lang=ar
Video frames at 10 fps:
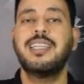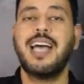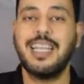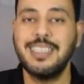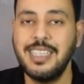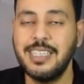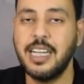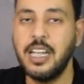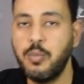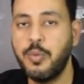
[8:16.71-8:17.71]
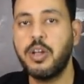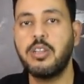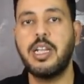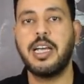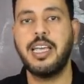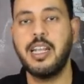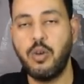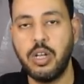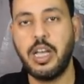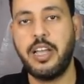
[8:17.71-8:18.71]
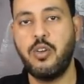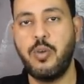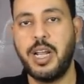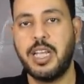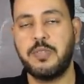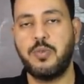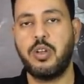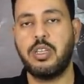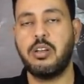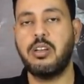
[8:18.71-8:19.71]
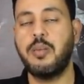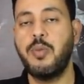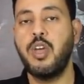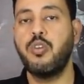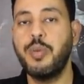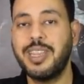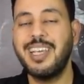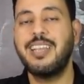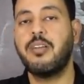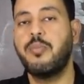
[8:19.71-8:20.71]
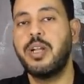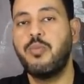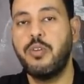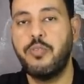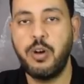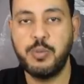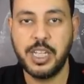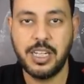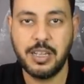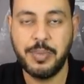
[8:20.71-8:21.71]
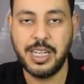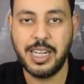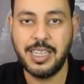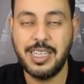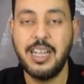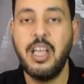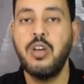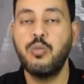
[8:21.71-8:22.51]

تحديدا المباريات الاخيره واضح ان هو مركز في كره القدم وبالتالي ربنا موفقه بشكل كبير جدا